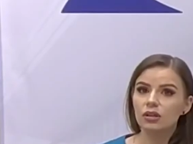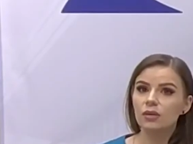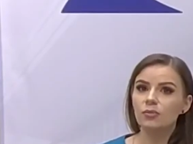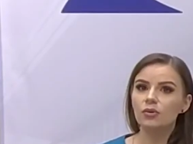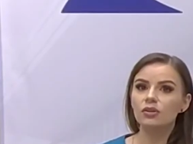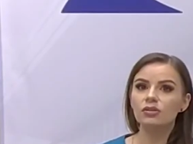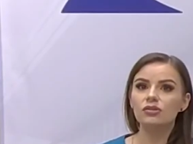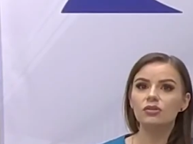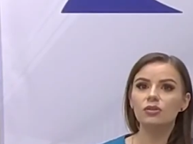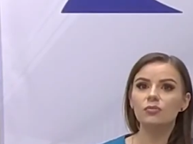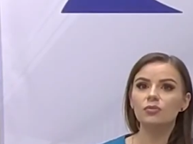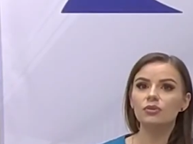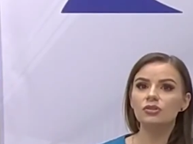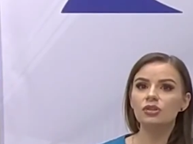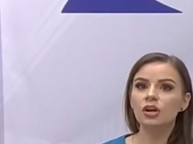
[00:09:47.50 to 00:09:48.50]
ja mogę
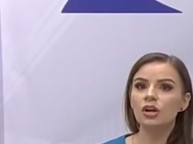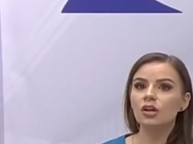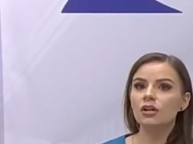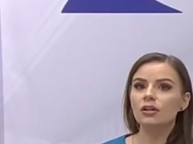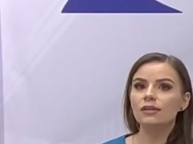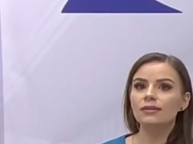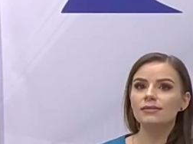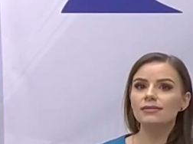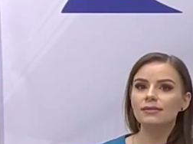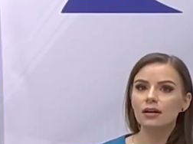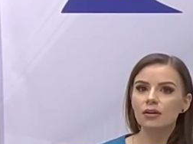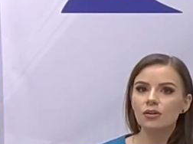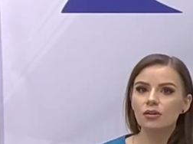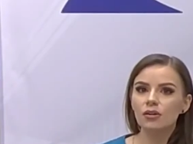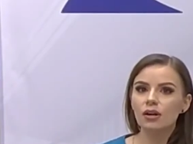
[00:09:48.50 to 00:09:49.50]
zrobić y,
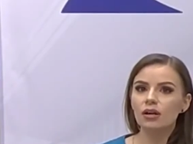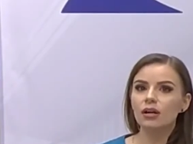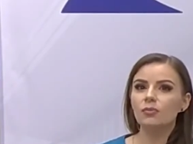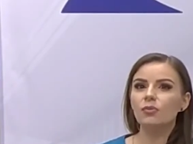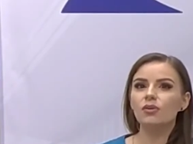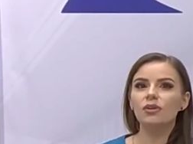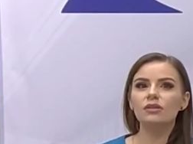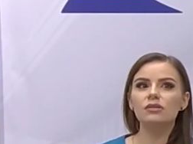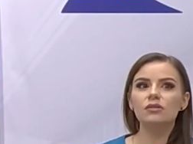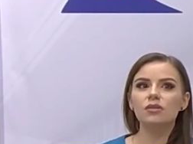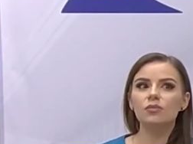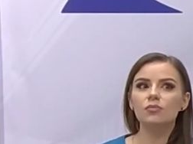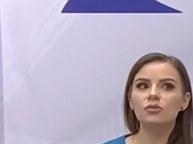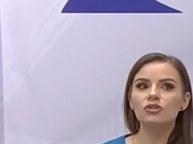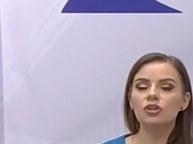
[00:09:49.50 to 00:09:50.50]
zakola, ja mogę
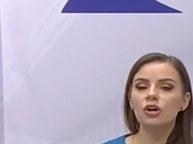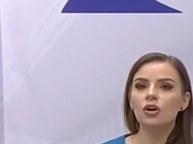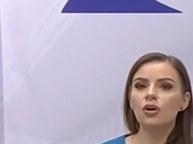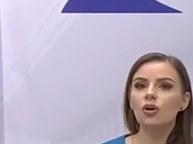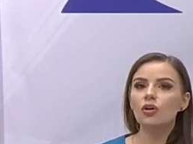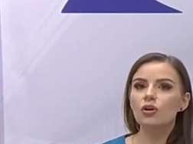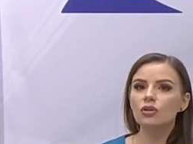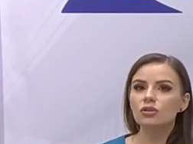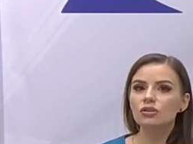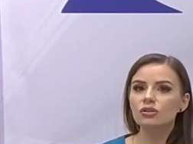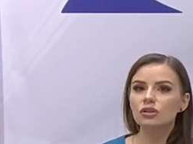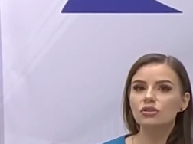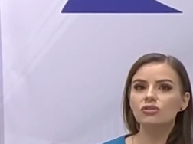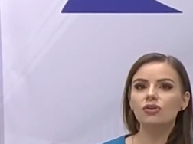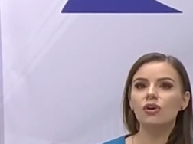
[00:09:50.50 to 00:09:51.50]
zrobić
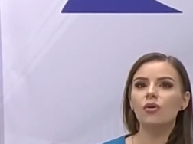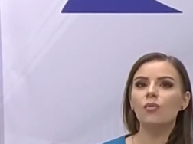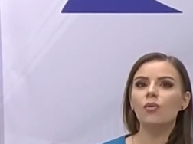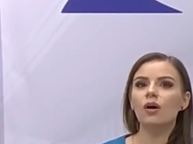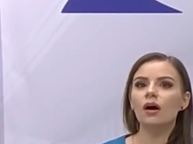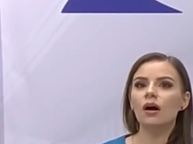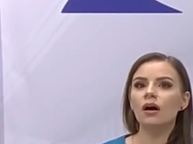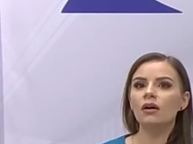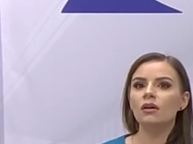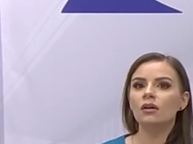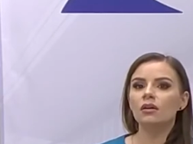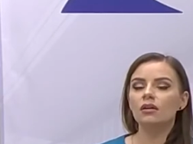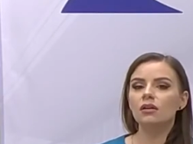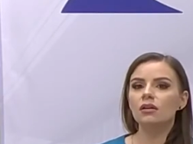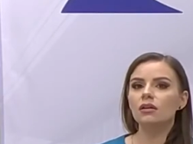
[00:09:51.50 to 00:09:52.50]
okolice czoła,
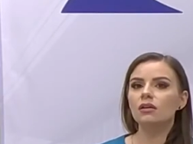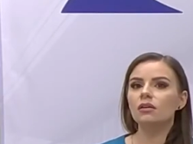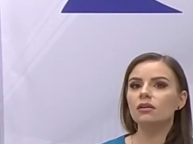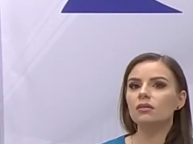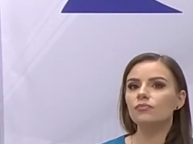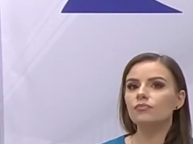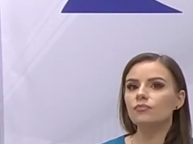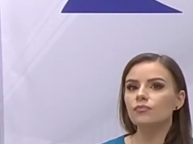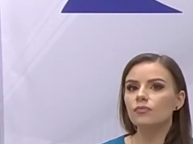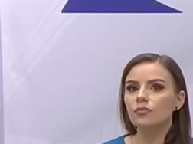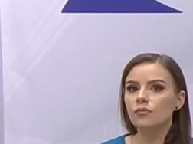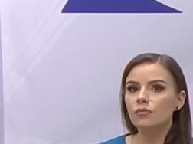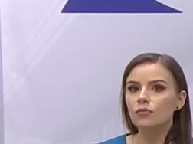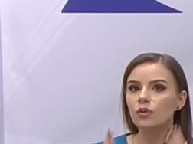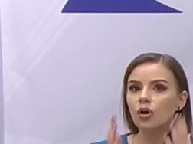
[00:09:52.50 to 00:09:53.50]
y,
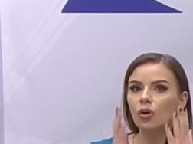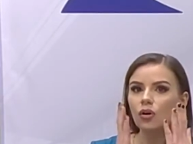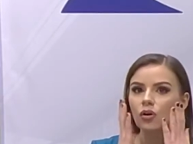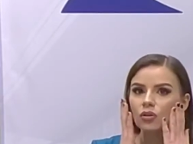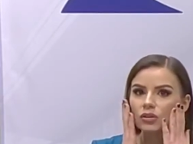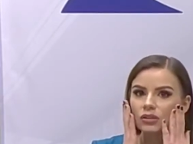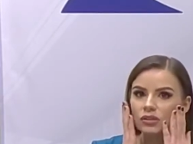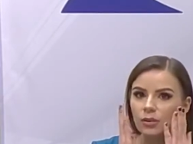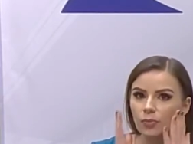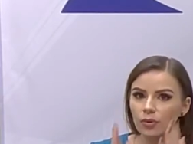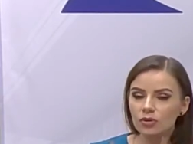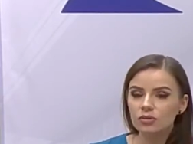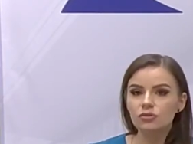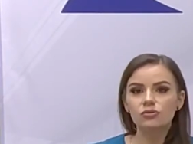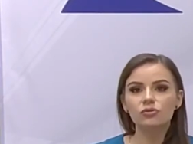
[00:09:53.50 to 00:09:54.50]
okolice
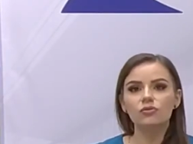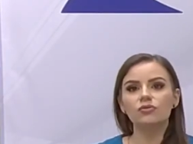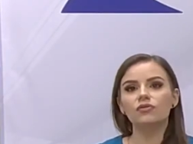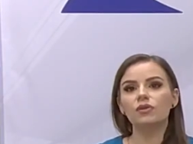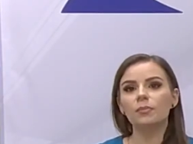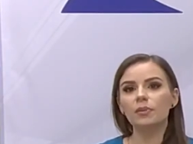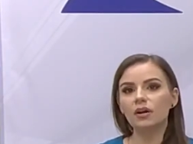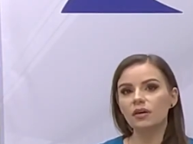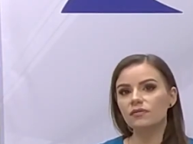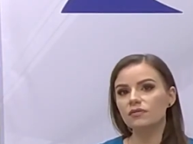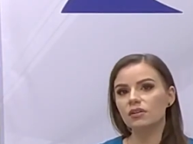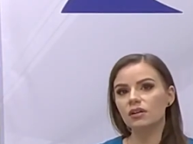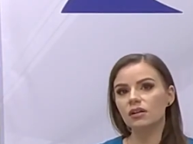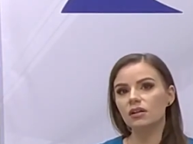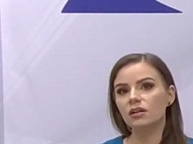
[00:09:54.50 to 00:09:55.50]
policzków.
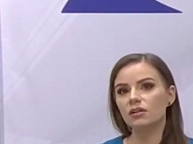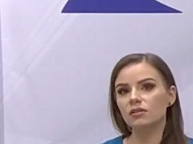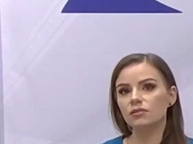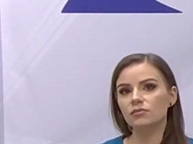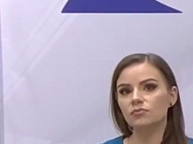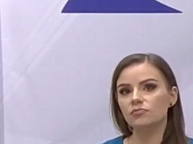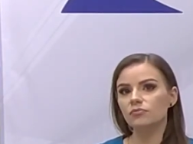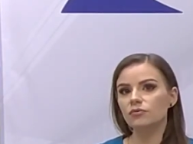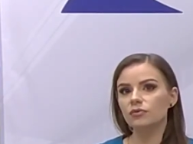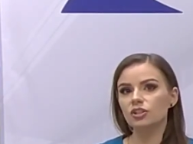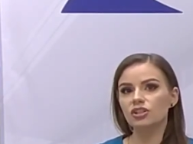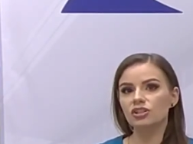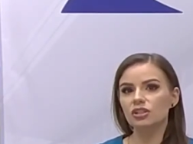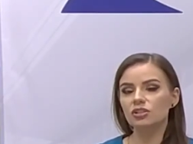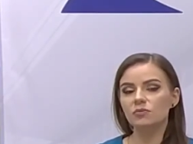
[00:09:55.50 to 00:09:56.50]
Naprawdę
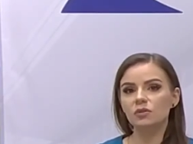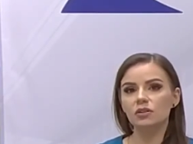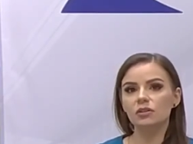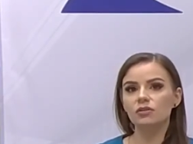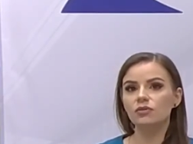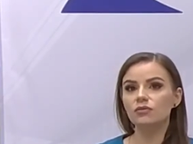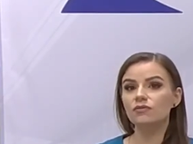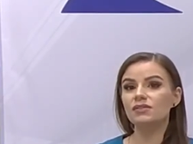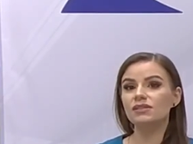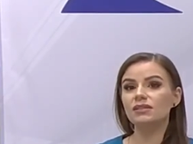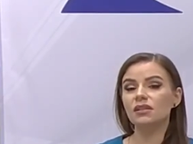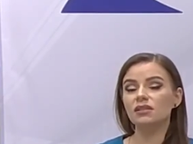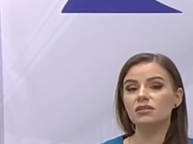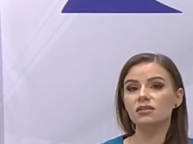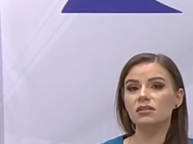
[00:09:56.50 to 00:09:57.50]
te 6 ml
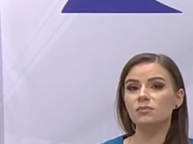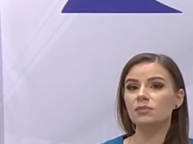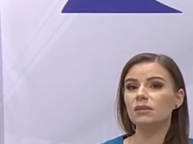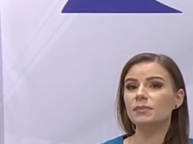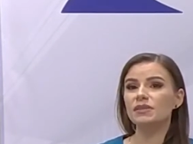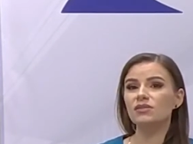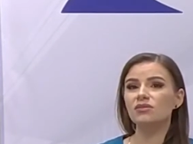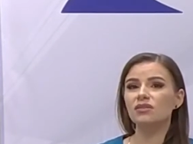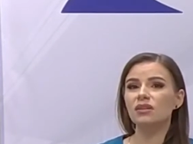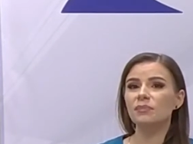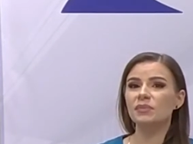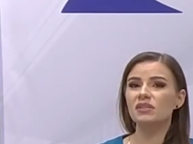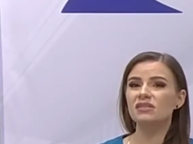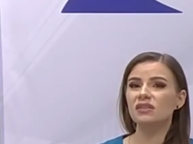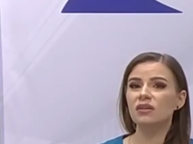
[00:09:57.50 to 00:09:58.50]
wystarczy nam na
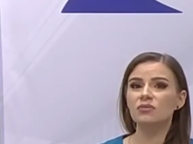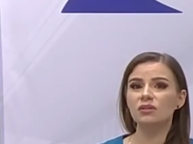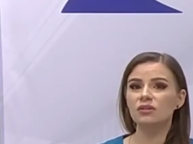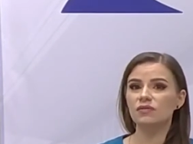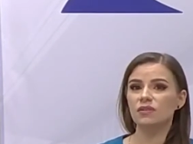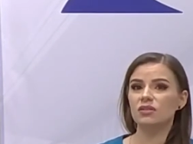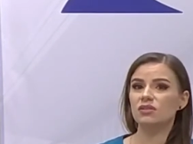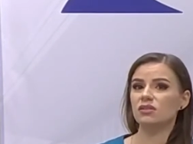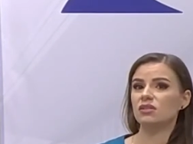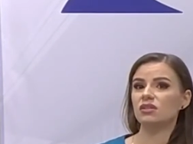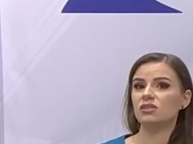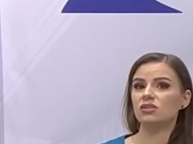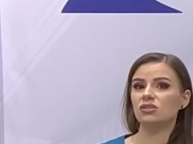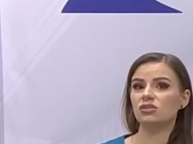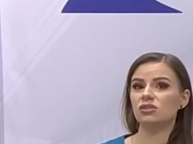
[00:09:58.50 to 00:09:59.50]
mezoterapię całej twarzy i
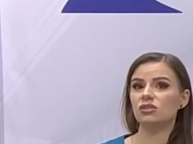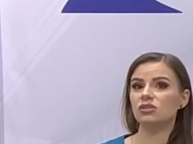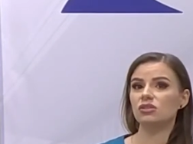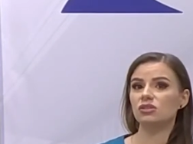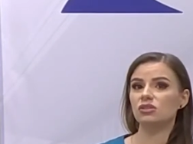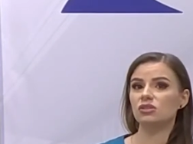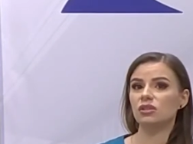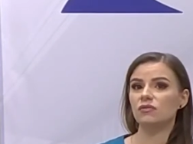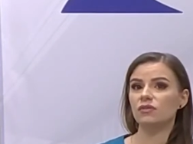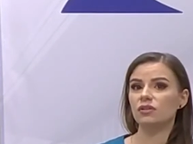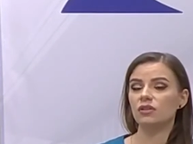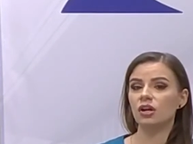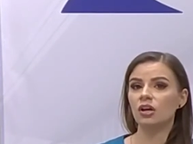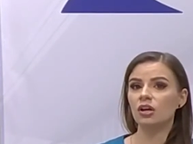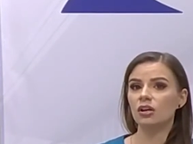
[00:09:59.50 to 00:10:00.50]
jeszcze, jeszcze
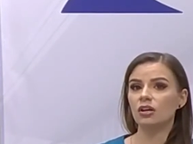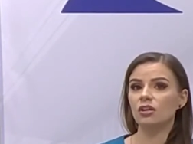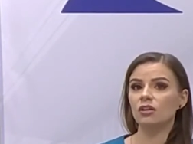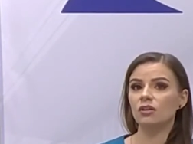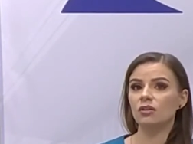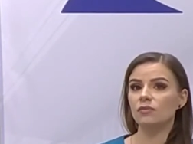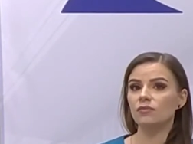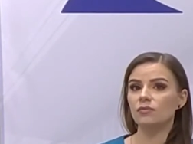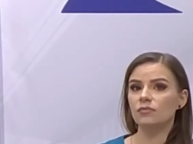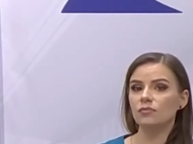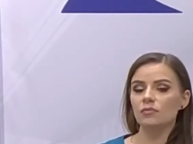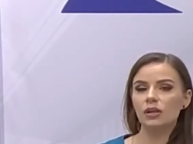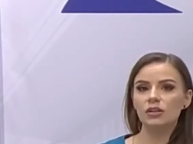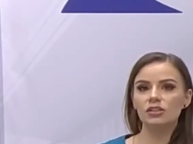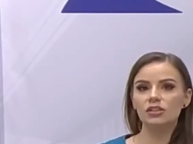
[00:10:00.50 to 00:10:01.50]
nawet y,
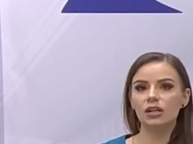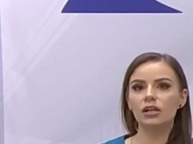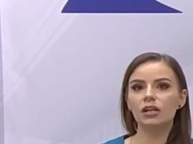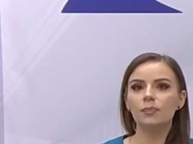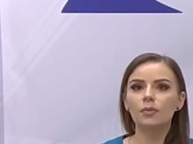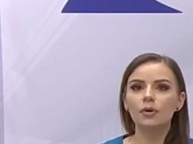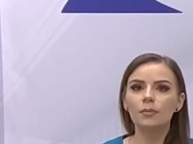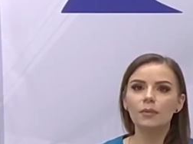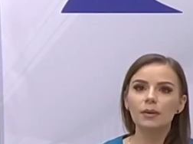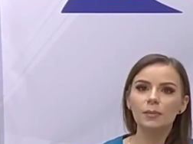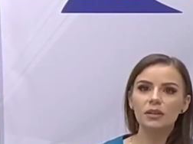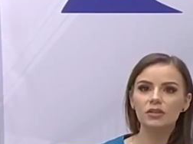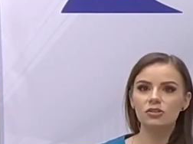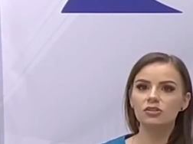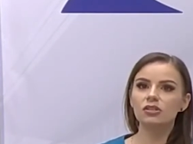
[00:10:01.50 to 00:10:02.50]
jakichś takich
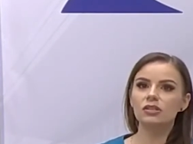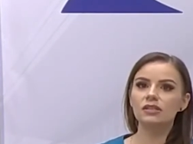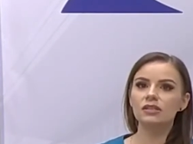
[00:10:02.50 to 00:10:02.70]
problematycznych